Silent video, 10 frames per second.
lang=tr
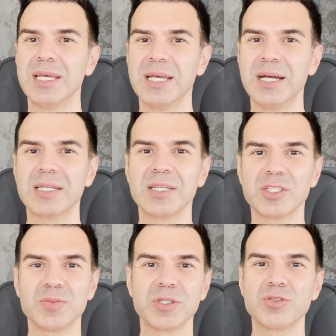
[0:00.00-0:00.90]
Ee,
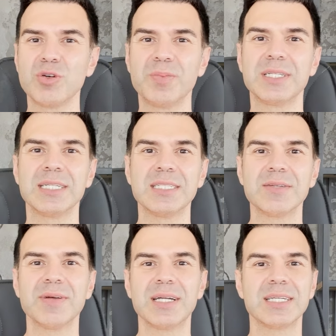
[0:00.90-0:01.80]
arkadaşımıza sohbet
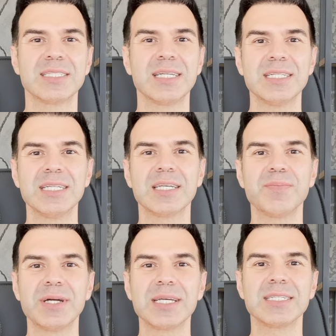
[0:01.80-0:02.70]
ettik ve arkasına dedik ki
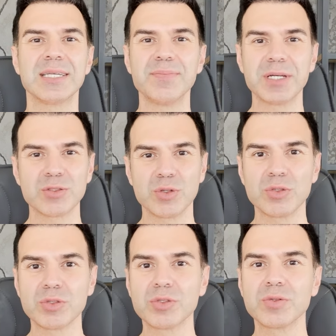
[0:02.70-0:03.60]
para kazanmak
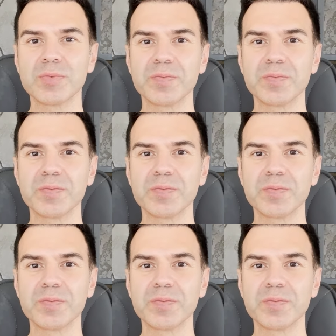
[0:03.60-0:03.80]
zordur.